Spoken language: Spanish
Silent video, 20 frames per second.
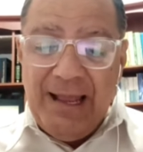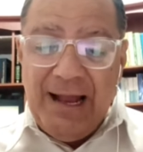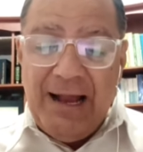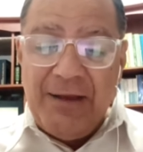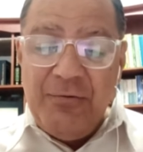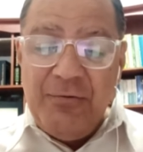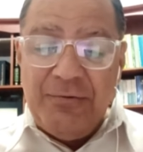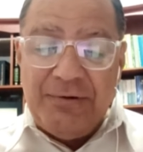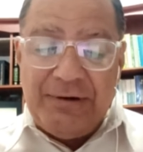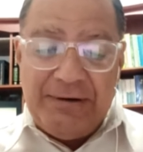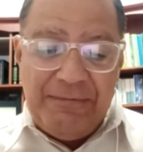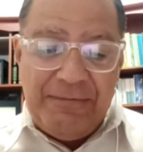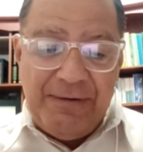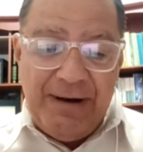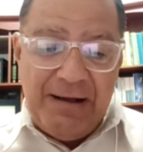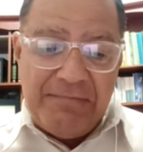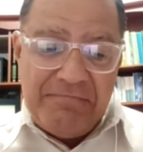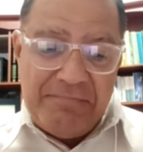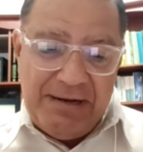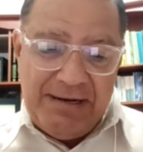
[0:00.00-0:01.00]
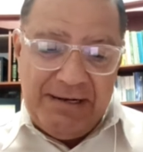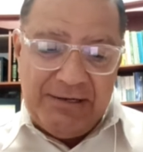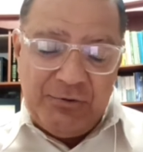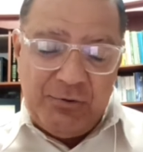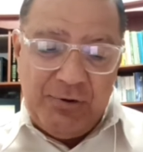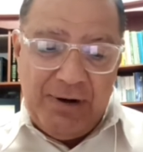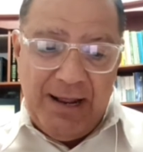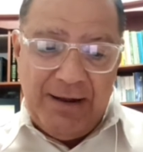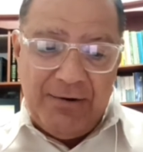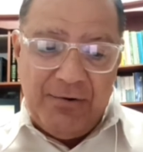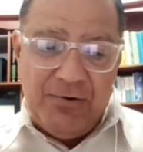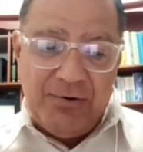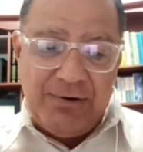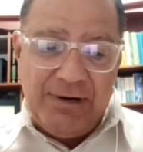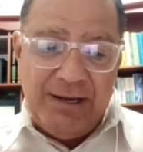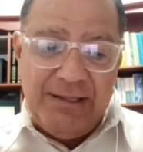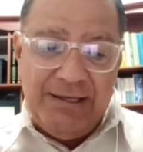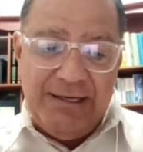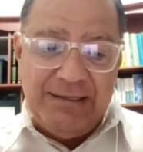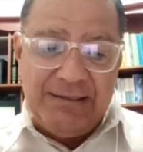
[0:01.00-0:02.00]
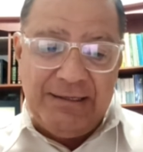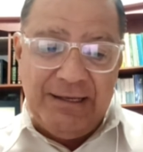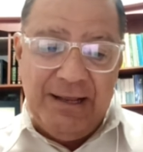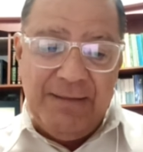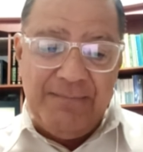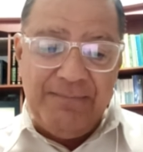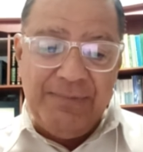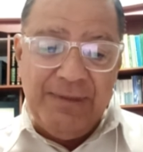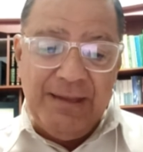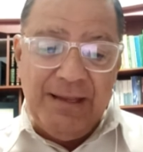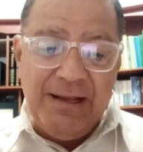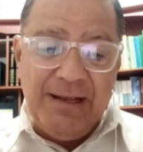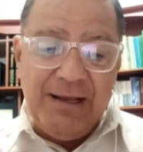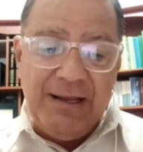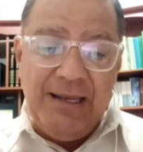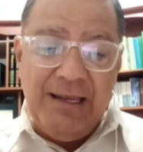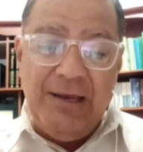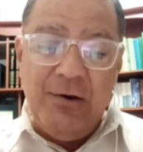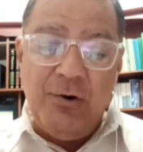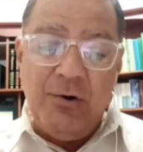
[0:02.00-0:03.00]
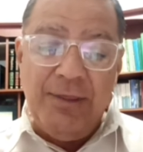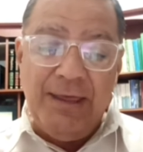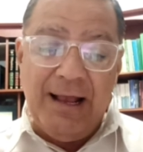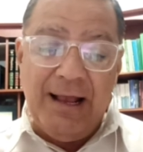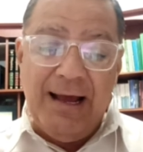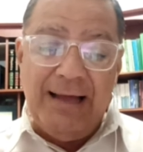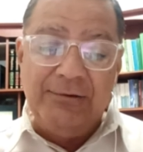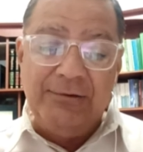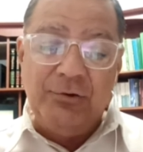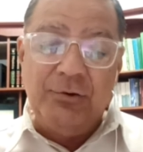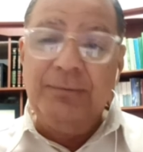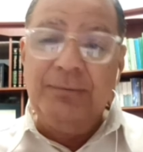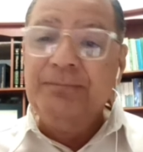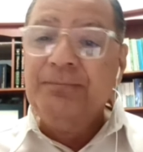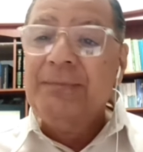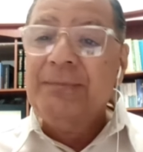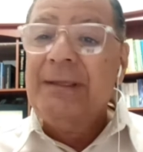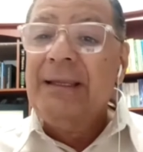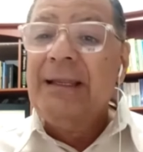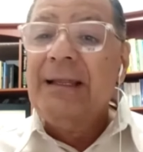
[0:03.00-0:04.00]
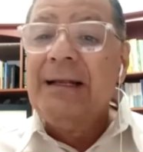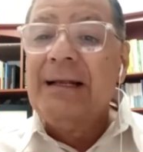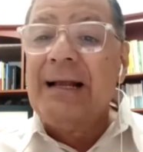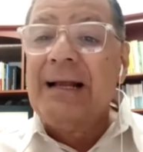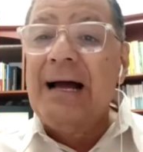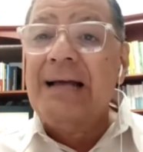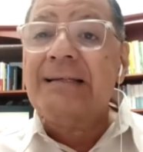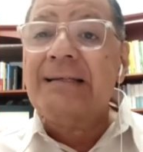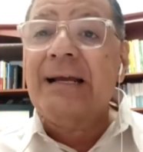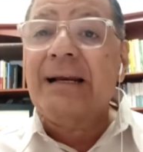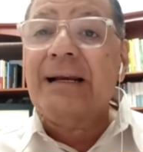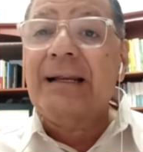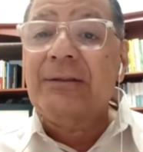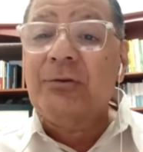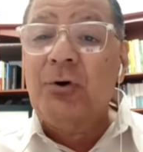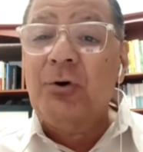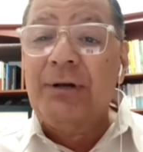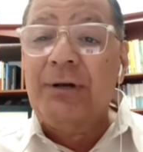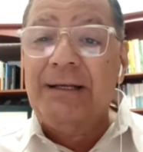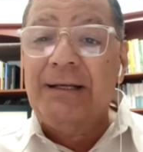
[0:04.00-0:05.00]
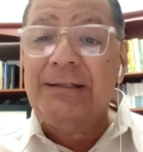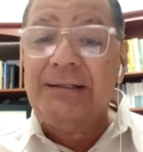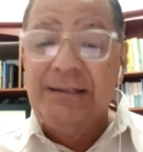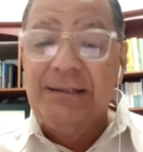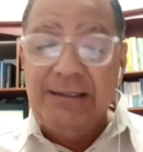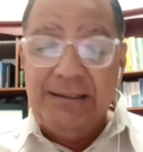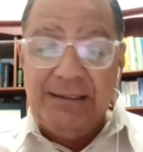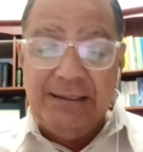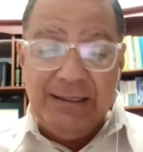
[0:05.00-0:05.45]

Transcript: Hay un refrán venezolano que dice, hijo de gato, caza ratones.